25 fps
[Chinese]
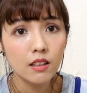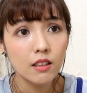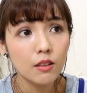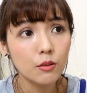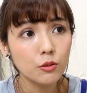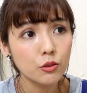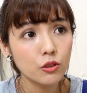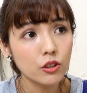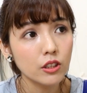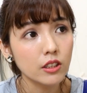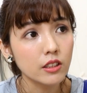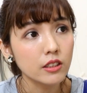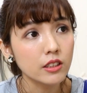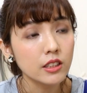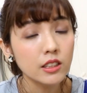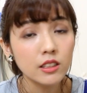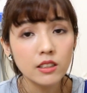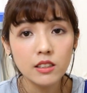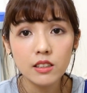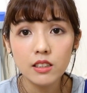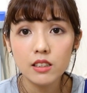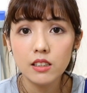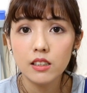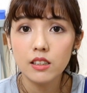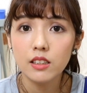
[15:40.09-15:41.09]
我觉得金
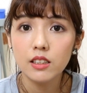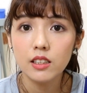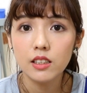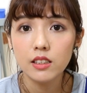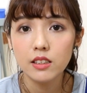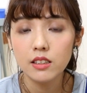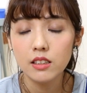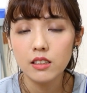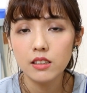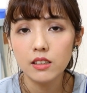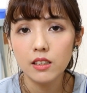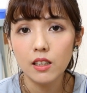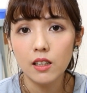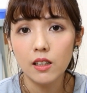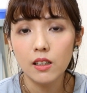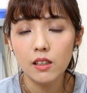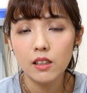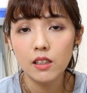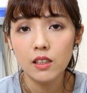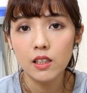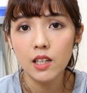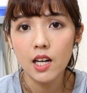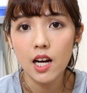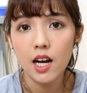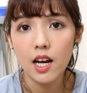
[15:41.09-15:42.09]
色跟银色也很
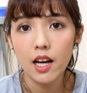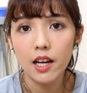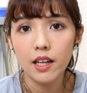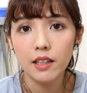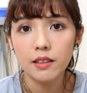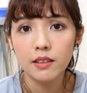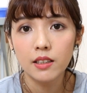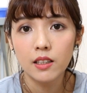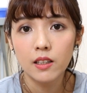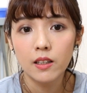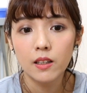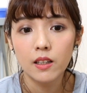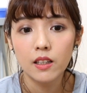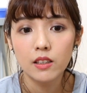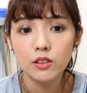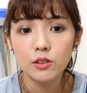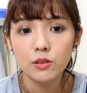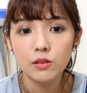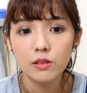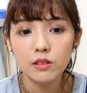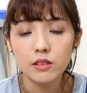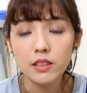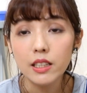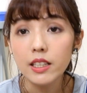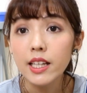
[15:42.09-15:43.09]
可爱，
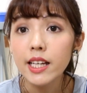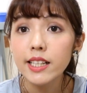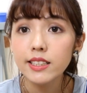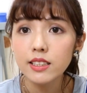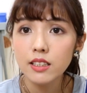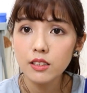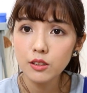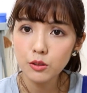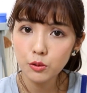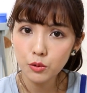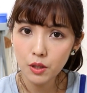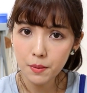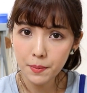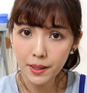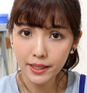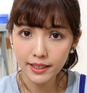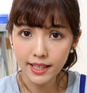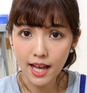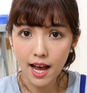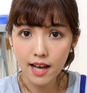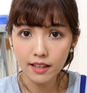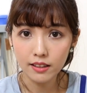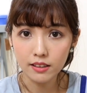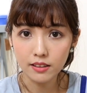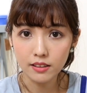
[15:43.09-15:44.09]
但黑色是最百
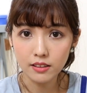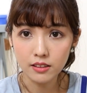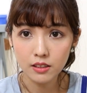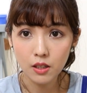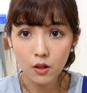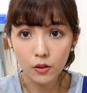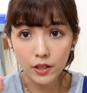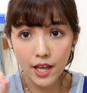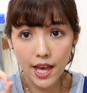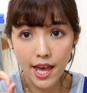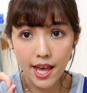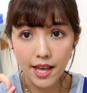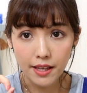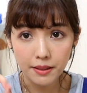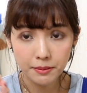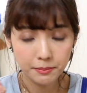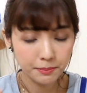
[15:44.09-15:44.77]
搭的。OK，